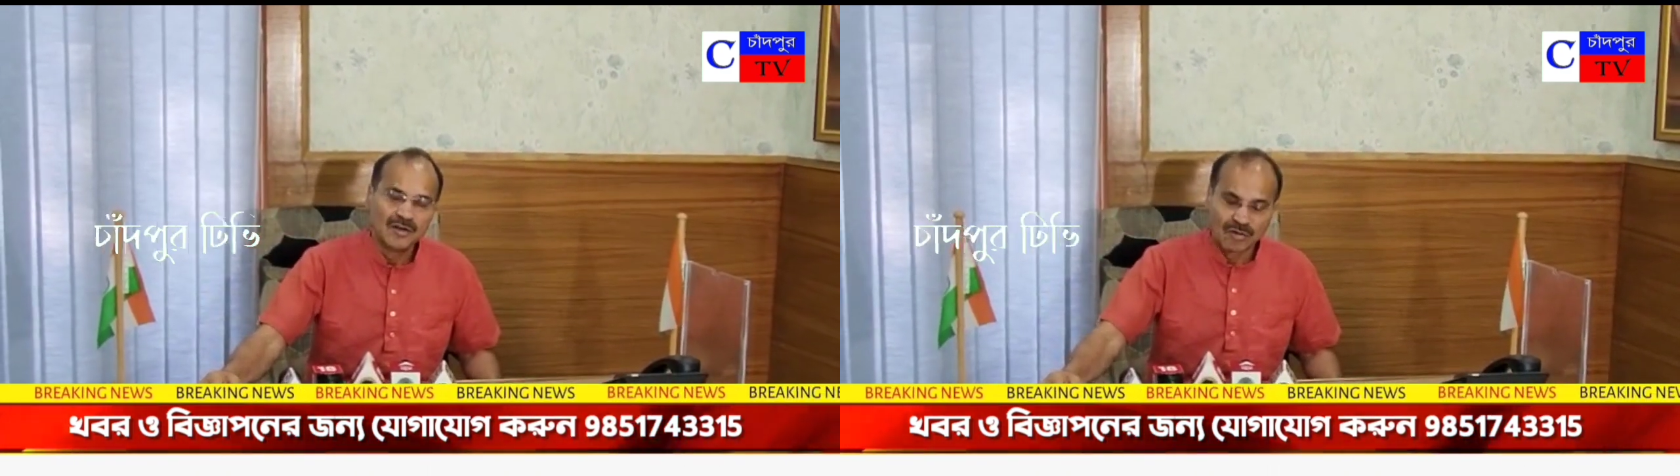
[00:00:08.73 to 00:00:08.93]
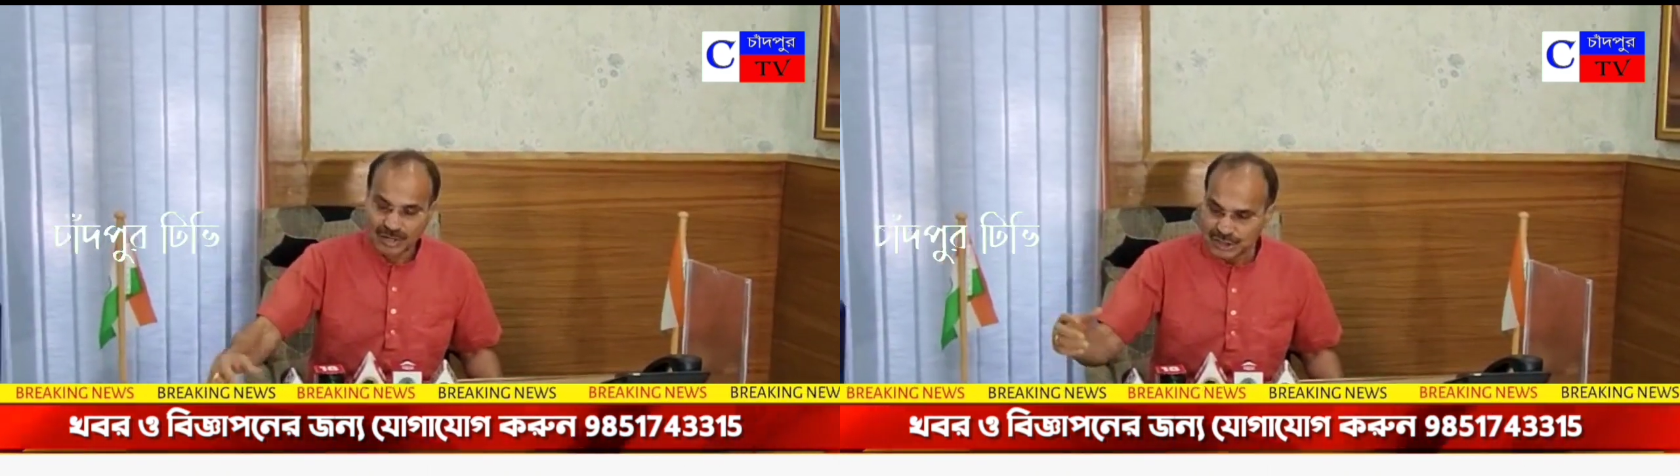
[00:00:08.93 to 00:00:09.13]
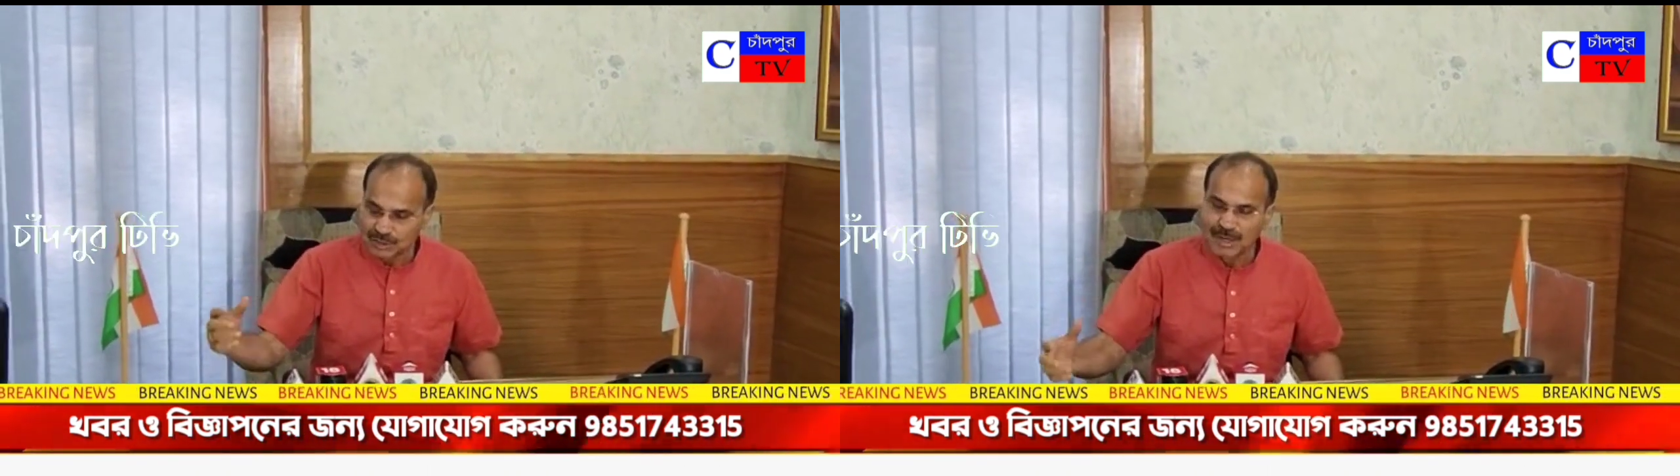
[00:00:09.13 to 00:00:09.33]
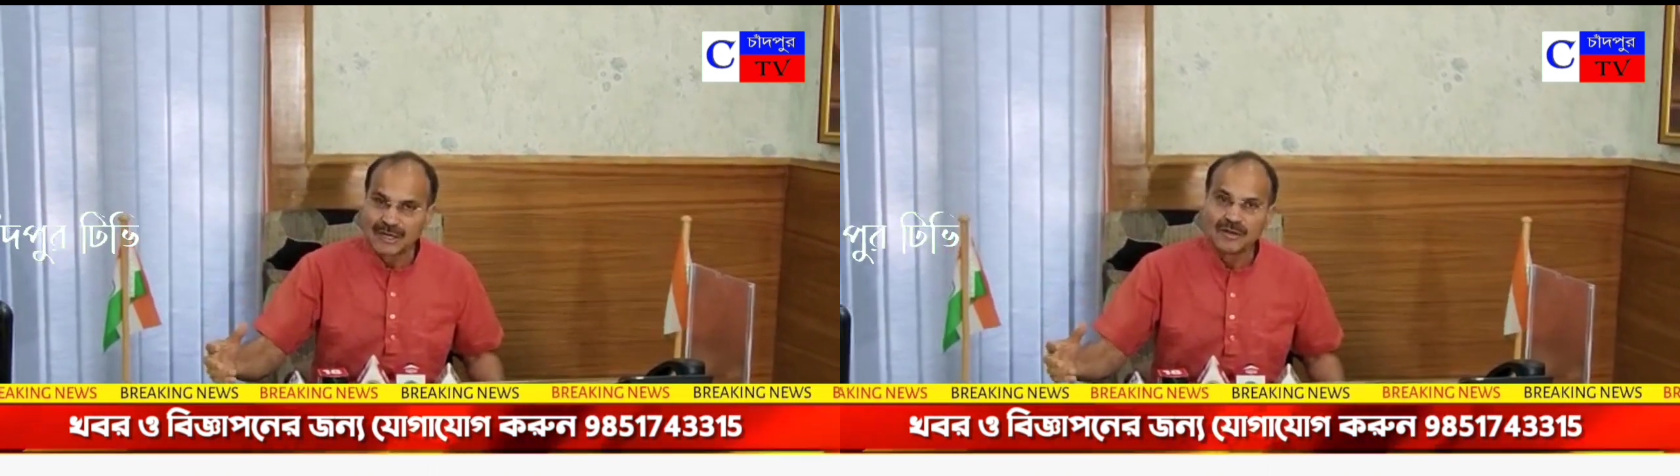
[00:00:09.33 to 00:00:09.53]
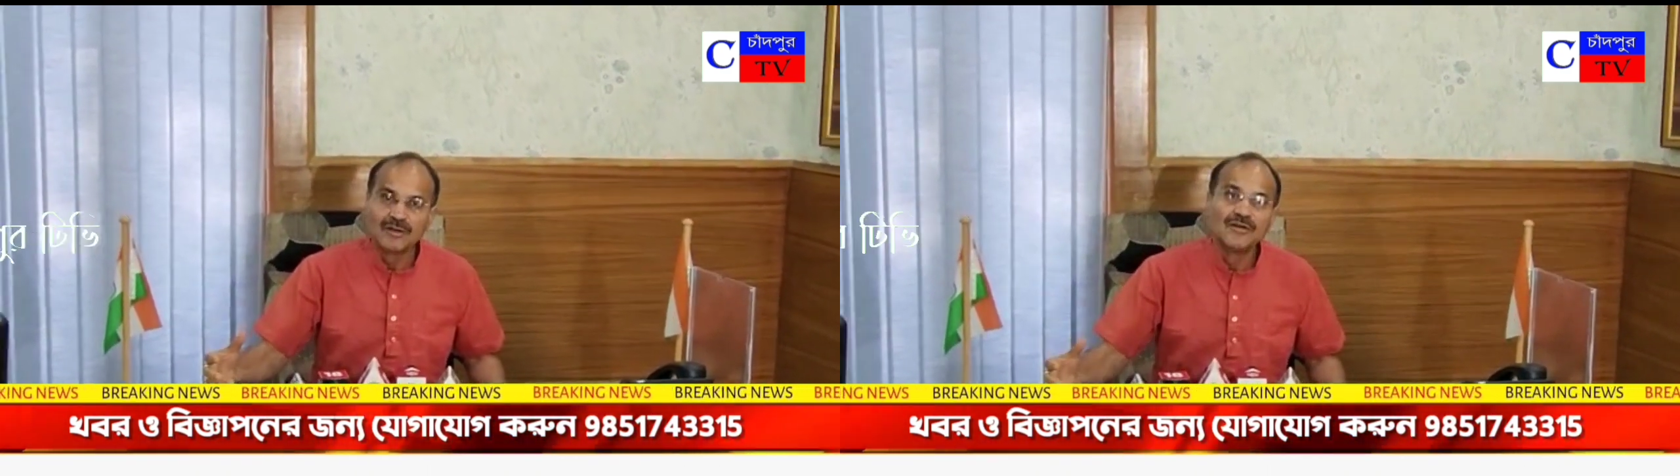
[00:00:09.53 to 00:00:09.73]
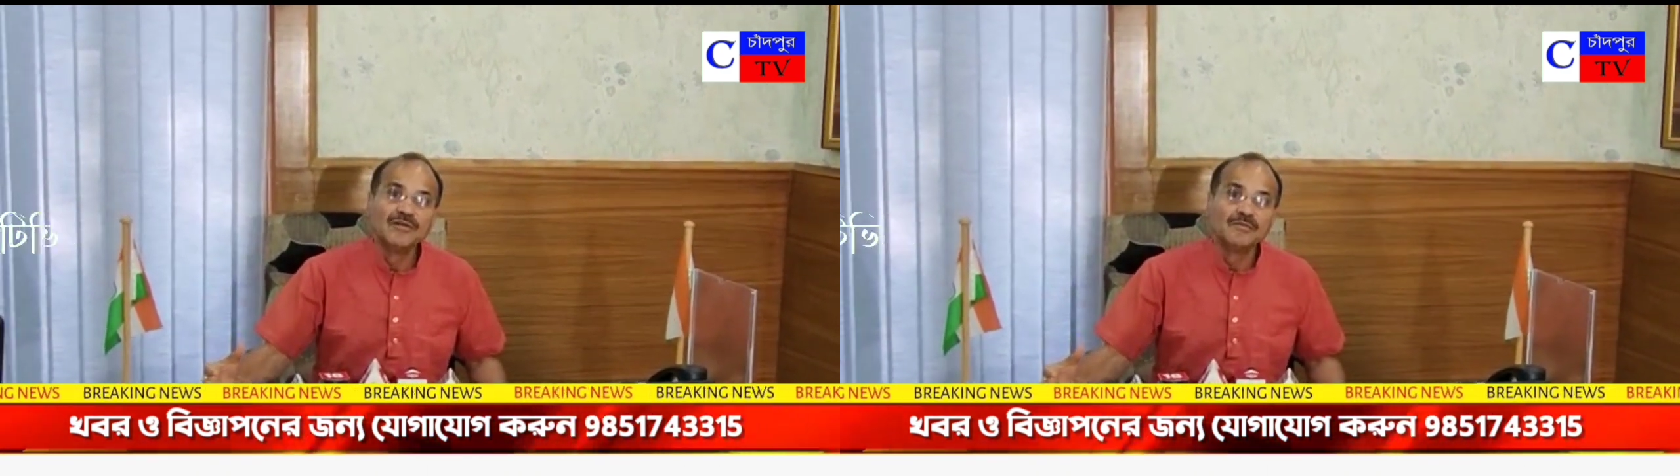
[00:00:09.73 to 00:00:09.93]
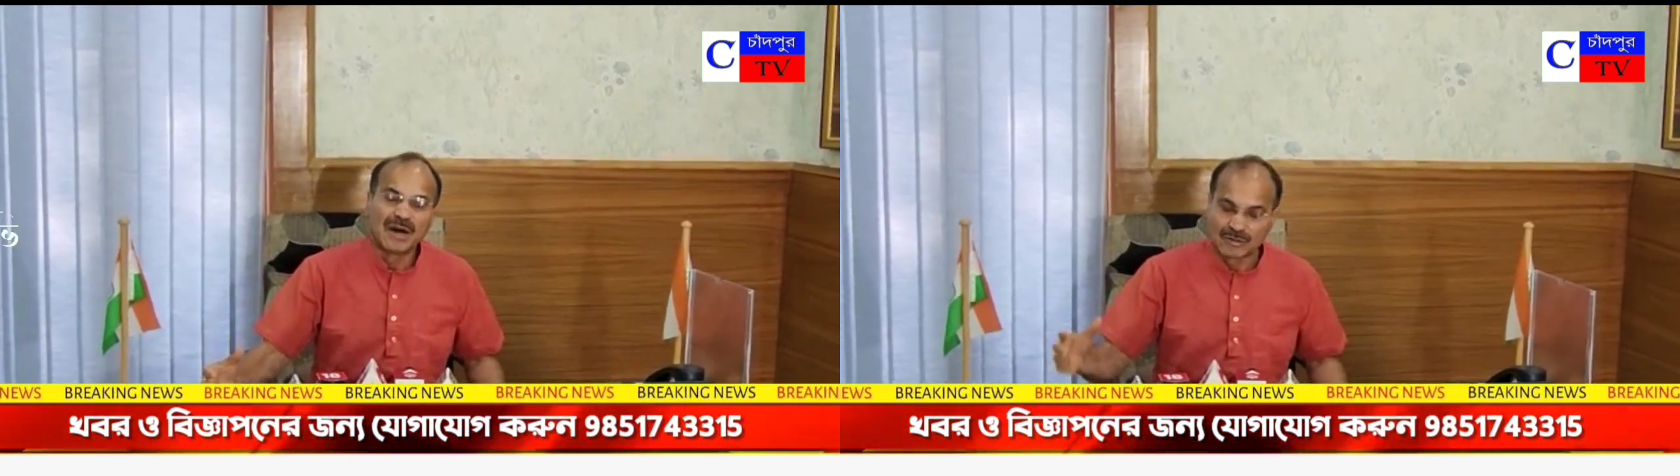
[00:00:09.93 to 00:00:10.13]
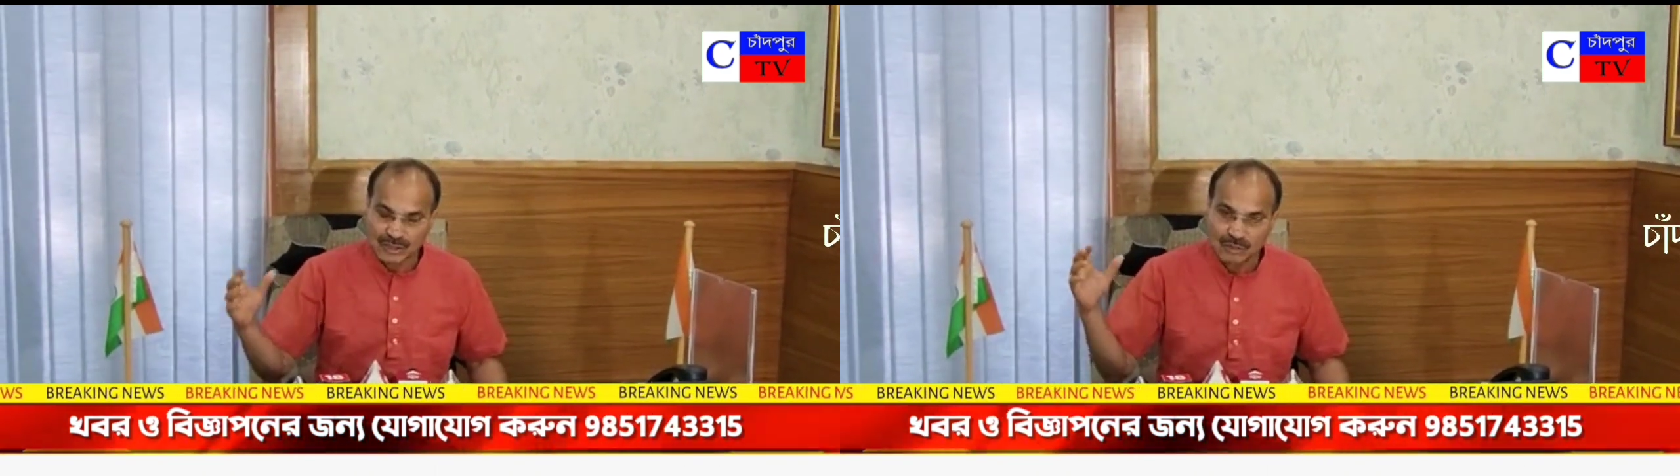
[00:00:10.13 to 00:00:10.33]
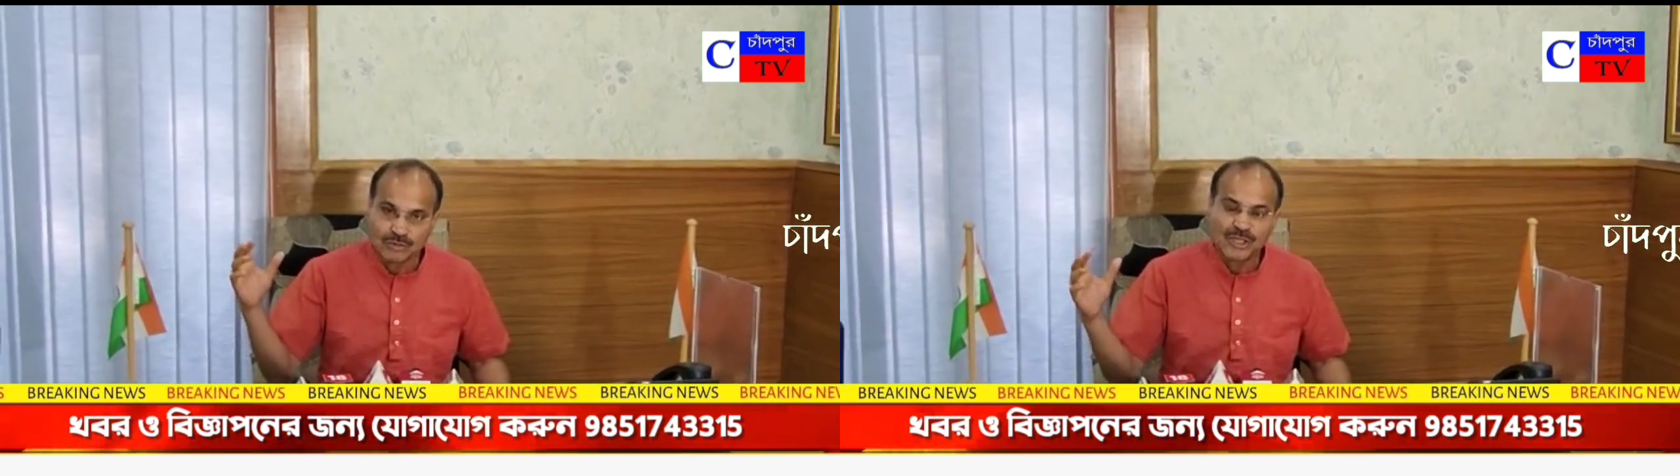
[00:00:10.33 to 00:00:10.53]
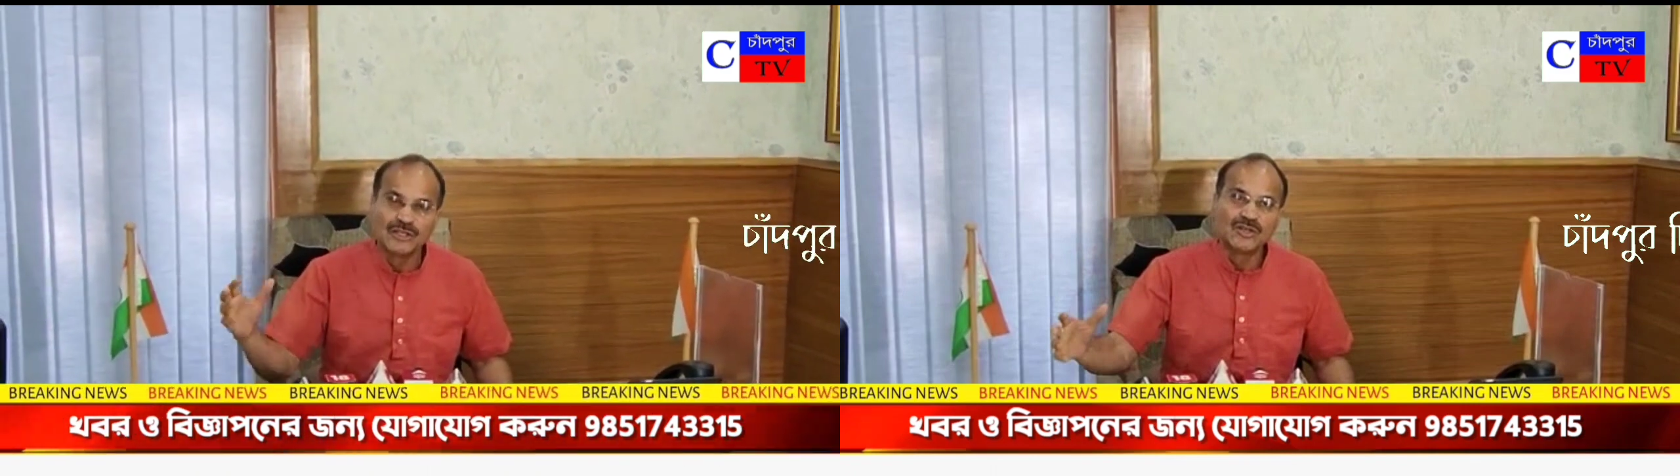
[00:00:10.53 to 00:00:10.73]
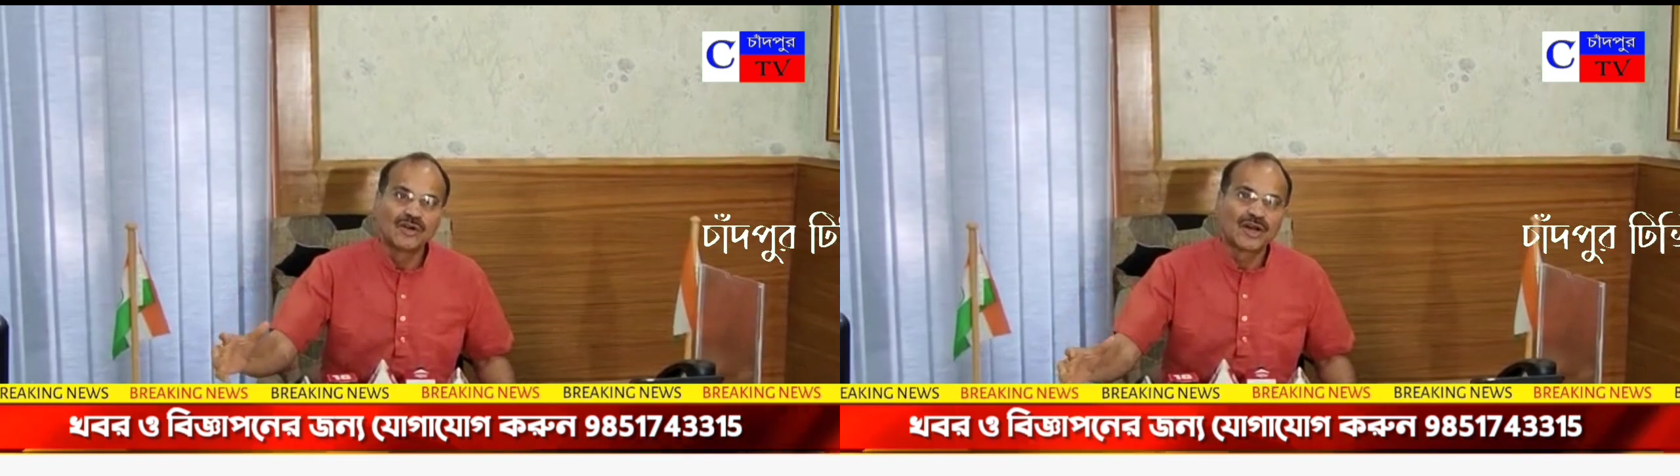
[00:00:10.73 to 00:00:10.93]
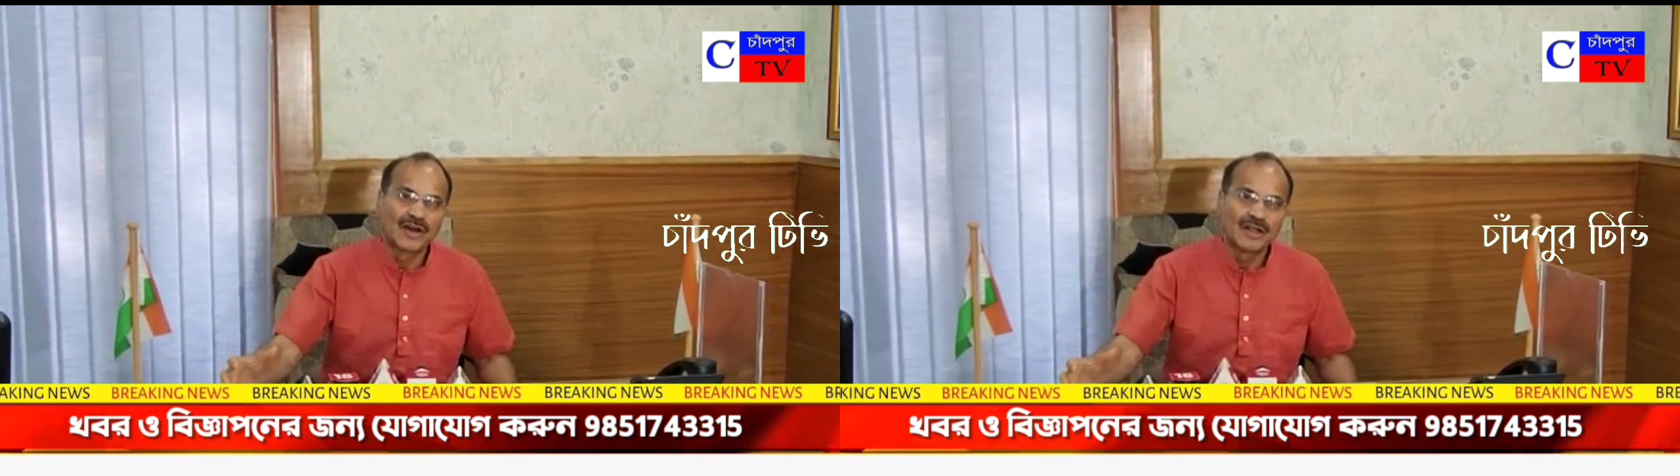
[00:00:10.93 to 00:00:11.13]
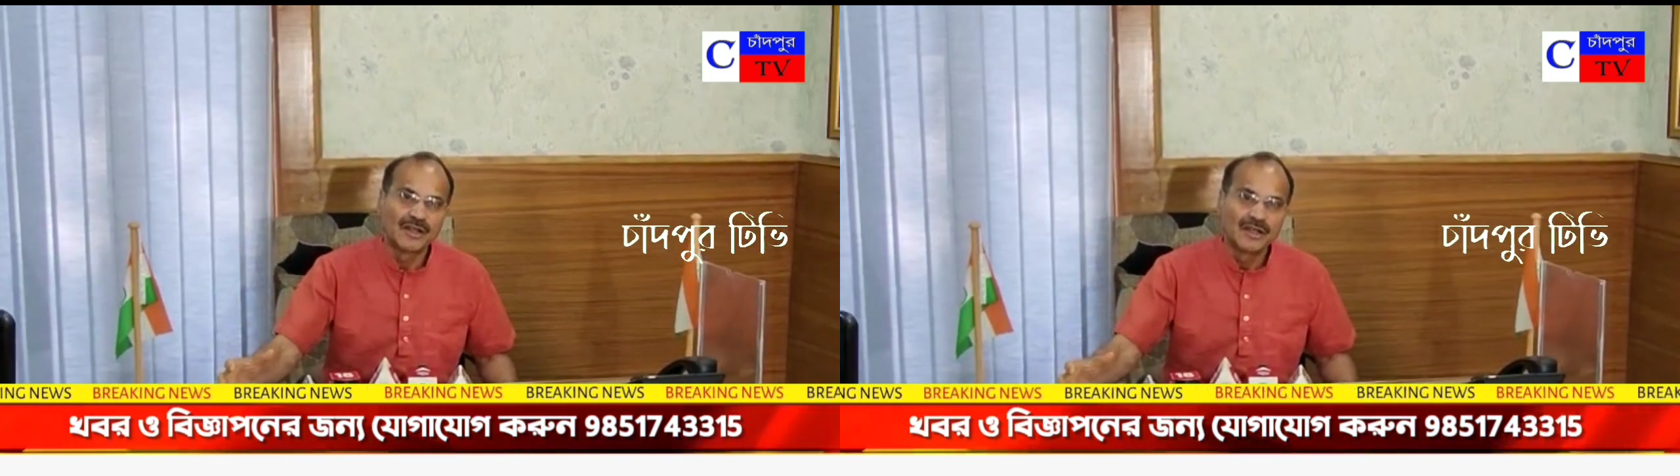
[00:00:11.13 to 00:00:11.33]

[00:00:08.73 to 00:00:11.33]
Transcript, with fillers: অনেক সময় মানুষকে উত্তেজিত করা হয়